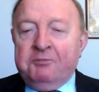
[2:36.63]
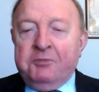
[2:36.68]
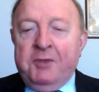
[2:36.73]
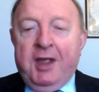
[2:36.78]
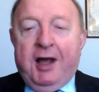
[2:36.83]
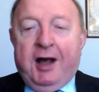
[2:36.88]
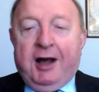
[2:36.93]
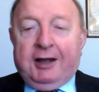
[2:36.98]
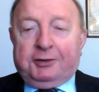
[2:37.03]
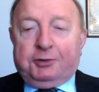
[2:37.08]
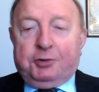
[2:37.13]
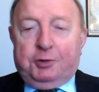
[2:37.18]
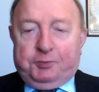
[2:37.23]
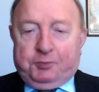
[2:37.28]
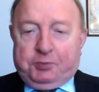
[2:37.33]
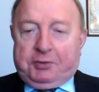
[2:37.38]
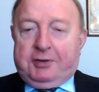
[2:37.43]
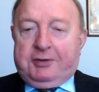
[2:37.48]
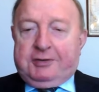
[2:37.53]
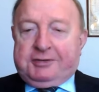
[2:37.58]
Mhm. A tu
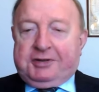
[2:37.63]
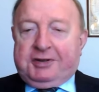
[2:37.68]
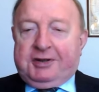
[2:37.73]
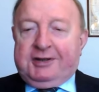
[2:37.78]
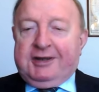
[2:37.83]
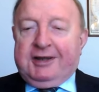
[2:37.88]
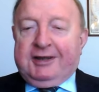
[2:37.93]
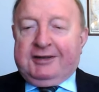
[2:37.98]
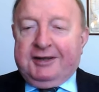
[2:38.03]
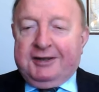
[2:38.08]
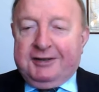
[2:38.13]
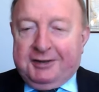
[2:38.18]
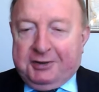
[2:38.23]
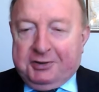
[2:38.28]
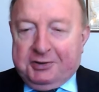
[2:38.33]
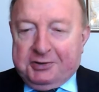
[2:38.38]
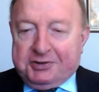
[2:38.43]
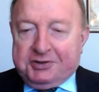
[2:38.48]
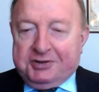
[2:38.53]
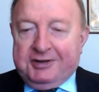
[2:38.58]
proszę, nie
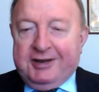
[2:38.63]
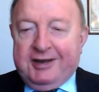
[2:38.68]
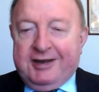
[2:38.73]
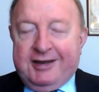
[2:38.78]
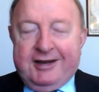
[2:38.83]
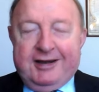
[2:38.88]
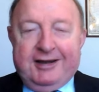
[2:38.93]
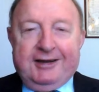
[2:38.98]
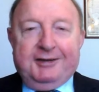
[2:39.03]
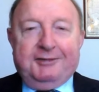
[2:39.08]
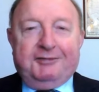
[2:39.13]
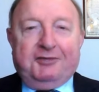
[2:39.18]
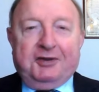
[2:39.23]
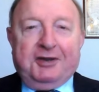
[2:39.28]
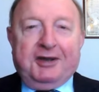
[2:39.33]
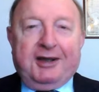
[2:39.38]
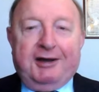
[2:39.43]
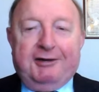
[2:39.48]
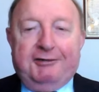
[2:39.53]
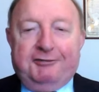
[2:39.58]
tylko żyje, ale
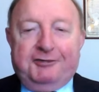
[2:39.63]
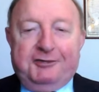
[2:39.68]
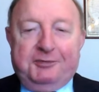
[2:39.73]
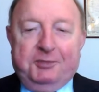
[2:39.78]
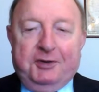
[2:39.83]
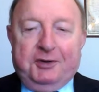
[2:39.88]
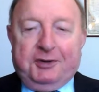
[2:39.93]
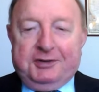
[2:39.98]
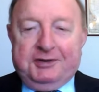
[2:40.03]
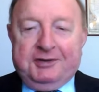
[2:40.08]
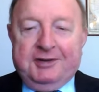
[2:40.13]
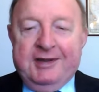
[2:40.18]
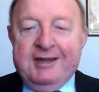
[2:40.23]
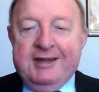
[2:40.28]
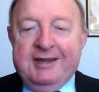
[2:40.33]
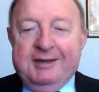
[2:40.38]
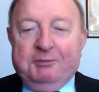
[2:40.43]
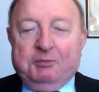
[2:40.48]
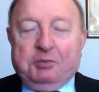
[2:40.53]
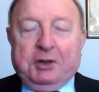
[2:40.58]
wygrał wybory
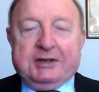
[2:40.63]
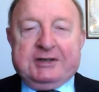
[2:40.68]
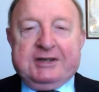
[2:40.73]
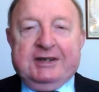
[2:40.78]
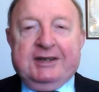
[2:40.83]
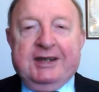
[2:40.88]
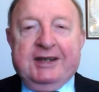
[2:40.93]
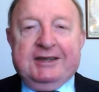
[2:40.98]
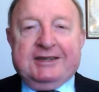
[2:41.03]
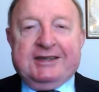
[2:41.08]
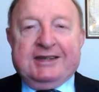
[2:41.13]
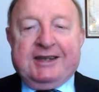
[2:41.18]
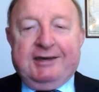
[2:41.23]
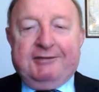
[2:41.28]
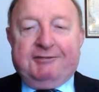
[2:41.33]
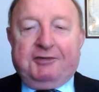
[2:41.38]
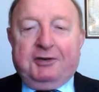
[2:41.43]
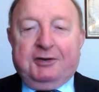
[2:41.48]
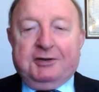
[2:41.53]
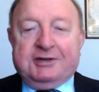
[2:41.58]

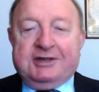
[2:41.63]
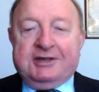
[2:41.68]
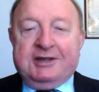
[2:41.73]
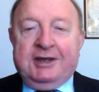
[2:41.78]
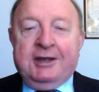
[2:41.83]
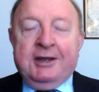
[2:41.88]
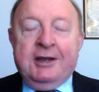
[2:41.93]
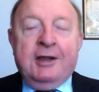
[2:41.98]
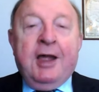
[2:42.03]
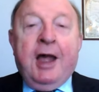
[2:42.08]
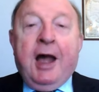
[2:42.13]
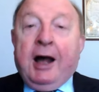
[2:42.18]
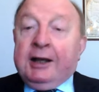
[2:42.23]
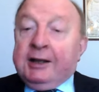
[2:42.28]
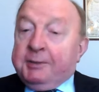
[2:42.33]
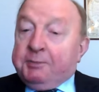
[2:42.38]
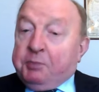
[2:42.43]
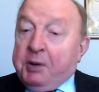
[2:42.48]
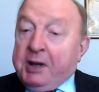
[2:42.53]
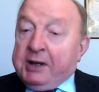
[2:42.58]
prezydenckie w Rosji.
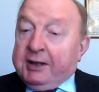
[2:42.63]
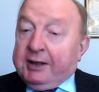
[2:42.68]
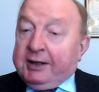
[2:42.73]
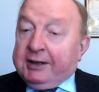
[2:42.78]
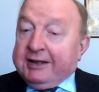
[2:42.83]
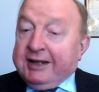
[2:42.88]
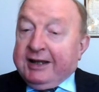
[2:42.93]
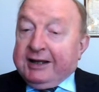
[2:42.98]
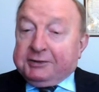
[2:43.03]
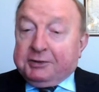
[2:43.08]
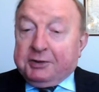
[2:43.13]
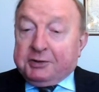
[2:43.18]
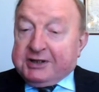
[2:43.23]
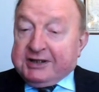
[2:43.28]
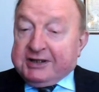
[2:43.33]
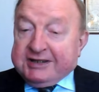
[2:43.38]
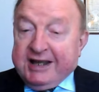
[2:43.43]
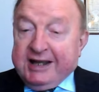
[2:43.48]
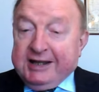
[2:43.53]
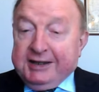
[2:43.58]
Ale panie
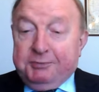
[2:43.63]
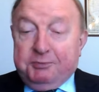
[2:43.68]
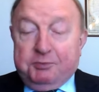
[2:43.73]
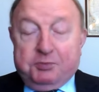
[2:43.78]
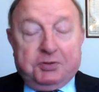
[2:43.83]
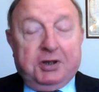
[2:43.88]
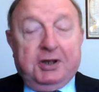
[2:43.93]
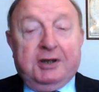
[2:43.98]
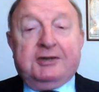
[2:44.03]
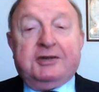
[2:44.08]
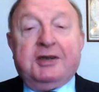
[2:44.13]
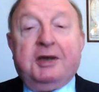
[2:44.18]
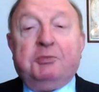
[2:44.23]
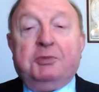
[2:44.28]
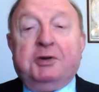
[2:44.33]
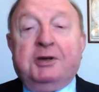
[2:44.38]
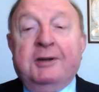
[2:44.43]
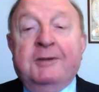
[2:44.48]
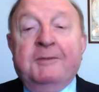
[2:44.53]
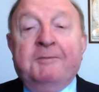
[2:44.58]
redaktorze, zanim
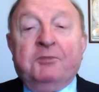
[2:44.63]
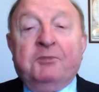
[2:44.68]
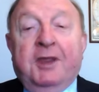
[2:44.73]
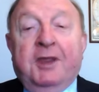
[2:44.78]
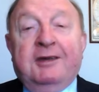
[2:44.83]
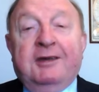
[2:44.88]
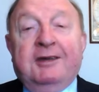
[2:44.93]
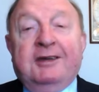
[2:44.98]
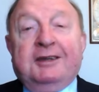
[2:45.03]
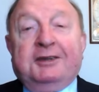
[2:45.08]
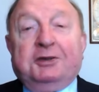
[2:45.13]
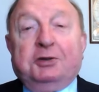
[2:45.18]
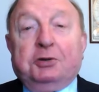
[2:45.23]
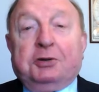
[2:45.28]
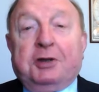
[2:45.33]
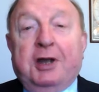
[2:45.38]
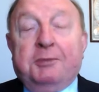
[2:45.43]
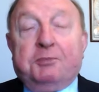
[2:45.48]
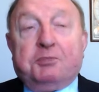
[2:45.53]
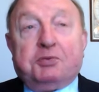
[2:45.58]
przejdziemy y,
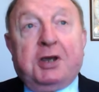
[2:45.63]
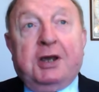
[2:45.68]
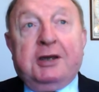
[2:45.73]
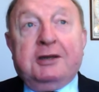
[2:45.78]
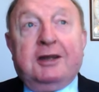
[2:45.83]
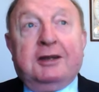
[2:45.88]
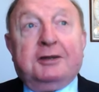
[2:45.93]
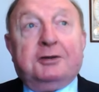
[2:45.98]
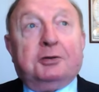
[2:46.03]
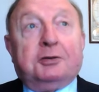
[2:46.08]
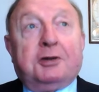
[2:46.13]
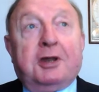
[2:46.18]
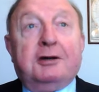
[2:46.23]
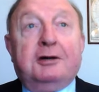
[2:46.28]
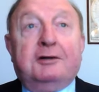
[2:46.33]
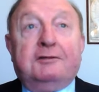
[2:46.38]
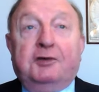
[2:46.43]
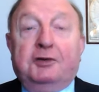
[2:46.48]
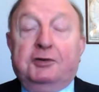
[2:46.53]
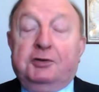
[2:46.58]
tutaj, przejdę do
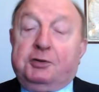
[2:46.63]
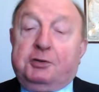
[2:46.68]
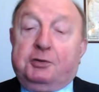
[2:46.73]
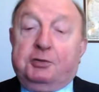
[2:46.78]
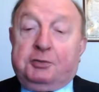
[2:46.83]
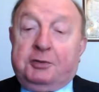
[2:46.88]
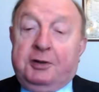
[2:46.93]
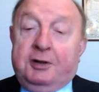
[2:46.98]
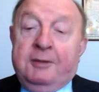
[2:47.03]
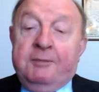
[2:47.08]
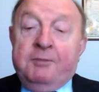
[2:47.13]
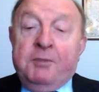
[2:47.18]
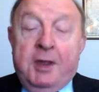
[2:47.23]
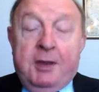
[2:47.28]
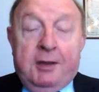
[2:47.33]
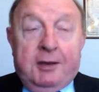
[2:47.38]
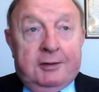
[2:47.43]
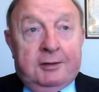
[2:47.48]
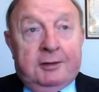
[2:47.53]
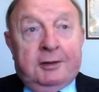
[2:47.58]
tego wątku, to
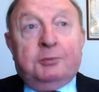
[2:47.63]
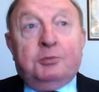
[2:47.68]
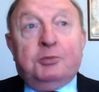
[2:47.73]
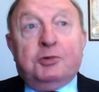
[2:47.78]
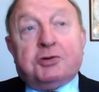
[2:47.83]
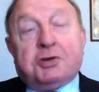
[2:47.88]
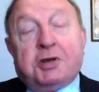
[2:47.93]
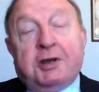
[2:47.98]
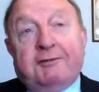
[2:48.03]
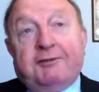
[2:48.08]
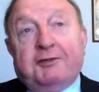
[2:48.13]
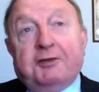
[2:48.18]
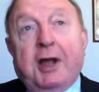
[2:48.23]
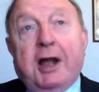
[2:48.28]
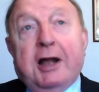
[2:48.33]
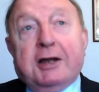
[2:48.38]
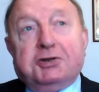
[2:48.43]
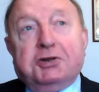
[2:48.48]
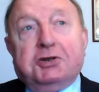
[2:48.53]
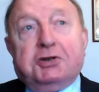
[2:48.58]
no, muszę
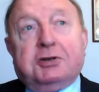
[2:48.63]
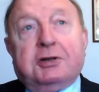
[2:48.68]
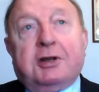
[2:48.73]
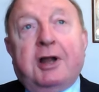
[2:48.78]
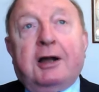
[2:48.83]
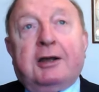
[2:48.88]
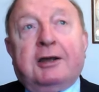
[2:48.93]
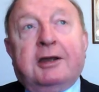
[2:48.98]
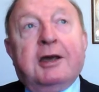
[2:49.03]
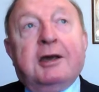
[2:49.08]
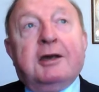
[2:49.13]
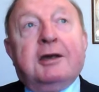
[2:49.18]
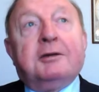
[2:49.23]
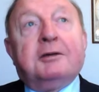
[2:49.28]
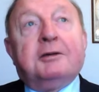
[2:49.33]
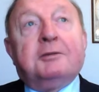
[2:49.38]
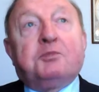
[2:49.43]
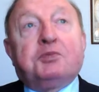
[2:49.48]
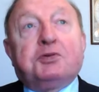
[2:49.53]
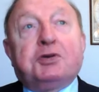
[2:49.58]
wyrazić takie
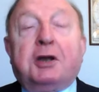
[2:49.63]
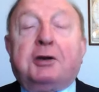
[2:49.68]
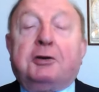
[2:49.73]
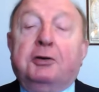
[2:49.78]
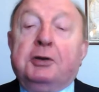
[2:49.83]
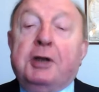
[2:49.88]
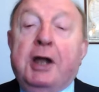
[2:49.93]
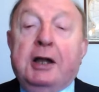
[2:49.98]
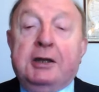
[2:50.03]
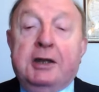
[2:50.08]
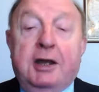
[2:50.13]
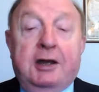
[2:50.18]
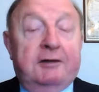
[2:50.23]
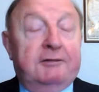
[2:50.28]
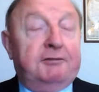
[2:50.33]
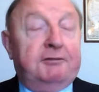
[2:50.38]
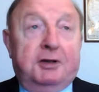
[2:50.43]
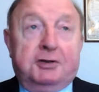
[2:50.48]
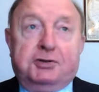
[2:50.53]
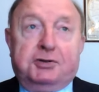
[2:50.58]
przekonanie, a
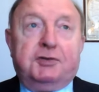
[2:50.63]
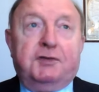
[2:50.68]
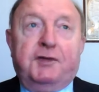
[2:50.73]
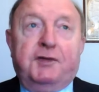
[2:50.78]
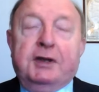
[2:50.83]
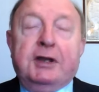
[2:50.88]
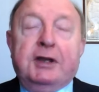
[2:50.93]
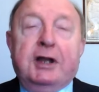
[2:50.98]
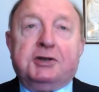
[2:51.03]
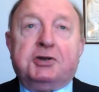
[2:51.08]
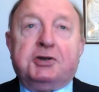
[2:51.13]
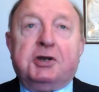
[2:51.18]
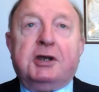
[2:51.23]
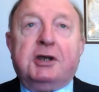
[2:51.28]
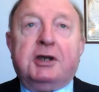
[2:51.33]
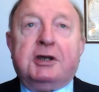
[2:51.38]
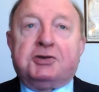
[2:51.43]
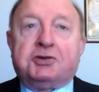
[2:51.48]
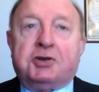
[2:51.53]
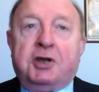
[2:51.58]
właściwie
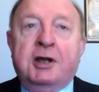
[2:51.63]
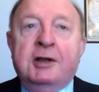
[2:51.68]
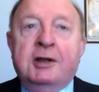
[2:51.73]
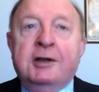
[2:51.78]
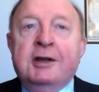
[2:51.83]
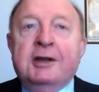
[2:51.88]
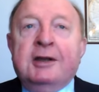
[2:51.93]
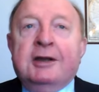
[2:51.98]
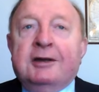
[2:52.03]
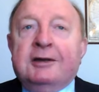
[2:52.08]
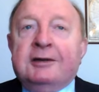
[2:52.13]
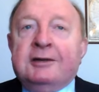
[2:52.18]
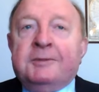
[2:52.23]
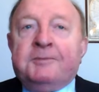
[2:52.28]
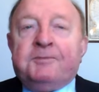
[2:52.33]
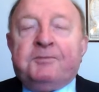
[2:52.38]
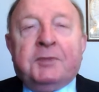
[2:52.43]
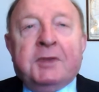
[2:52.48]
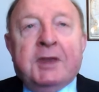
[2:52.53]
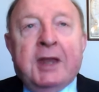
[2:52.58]
nadzieję, że
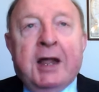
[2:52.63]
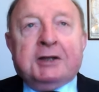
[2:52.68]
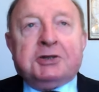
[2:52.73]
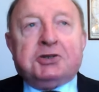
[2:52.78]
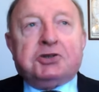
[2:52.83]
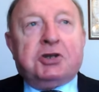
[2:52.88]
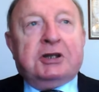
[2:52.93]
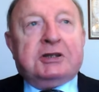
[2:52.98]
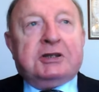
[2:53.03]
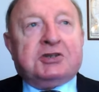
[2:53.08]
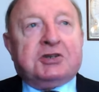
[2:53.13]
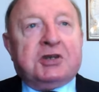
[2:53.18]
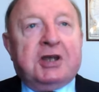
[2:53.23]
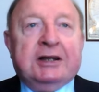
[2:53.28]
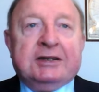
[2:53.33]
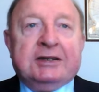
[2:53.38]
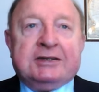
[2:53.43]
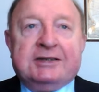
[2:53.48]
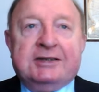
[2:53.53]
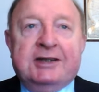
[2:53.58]
nadszedł
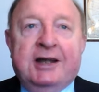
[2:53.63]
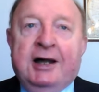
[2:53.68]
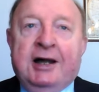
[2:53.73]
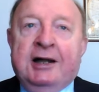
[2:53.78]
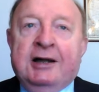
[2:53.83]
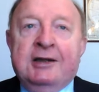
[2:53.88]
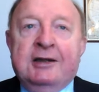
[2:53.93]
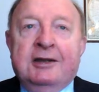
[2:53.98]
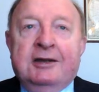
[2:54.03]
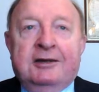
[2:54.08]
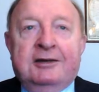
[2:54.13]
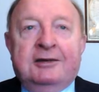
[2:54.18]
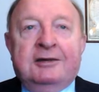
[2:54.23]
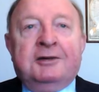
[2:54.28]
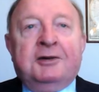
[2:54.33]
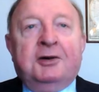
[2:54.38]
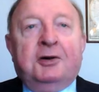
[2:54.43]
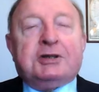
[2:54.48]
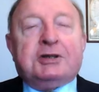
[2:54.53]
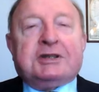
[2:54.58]
czas na
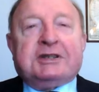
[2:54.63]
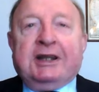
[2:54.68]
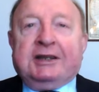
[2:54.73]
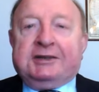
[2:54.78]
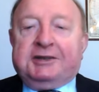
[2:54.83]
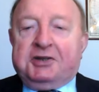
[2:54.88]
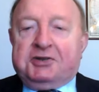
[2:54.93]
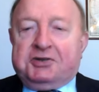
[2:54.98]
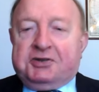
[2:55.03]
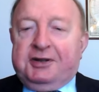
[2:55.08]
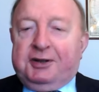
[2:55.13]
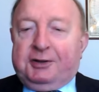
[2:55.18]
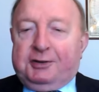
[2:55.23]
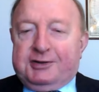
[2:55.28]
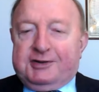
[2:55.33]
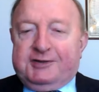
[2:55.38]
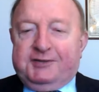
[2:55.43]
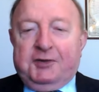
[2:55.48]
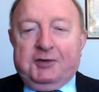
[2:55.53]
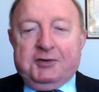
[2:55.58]
ostatnie ostateczne
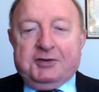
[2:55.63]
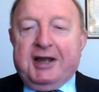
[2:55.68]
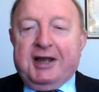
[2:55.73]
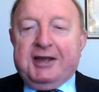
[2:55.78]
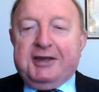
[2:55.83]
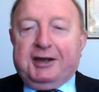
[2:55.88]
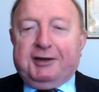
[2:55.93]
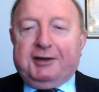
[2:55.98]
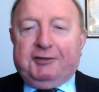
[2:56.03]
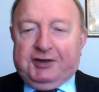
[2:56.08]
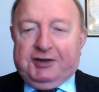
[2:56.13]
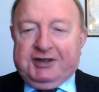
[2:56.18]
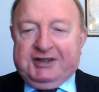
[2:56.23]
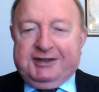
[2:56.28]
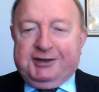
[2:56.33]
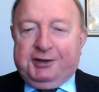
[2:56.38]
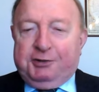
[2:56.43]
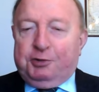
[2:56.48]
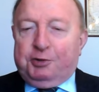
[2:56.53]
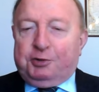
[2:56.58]
rozwiązanie
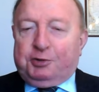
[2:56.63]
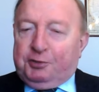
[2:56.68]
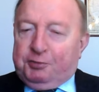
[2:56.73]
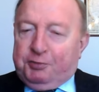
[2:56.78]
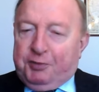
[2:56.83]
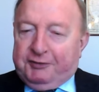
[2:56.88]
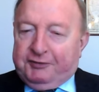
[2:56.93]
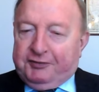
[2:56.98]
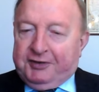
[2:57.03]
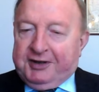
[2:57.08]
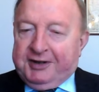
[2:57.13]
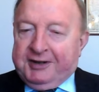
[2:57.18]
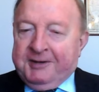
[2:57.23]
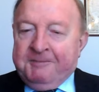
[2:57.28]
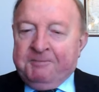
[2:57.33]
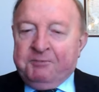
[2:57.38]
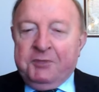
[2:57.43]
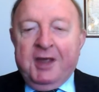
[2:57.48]
kwestii YouTube'owej.